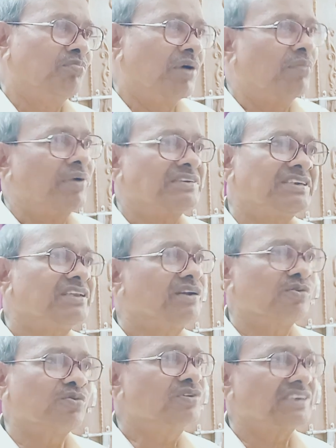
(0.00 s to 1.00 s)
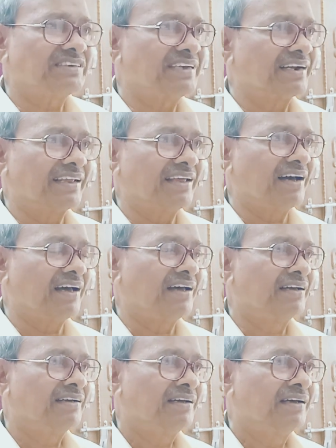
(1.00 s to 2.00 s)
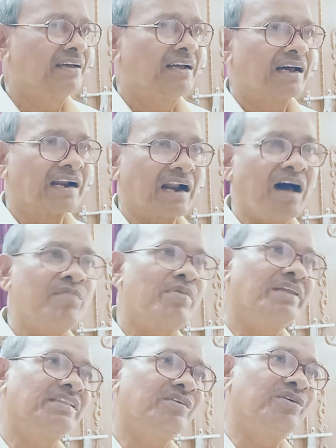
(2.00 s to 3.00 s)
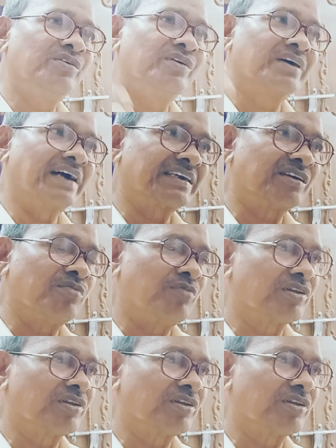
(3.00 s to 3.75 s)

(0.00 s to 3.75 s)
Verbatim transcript: మా మసీదుని కూల్చేశారు కదా రామ కట్టడం